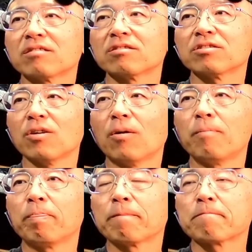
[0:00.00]
すよ
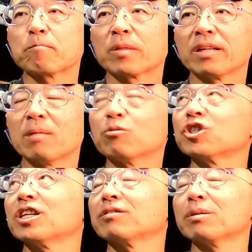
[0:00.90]
何も
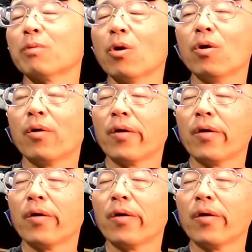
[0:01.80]
しなくても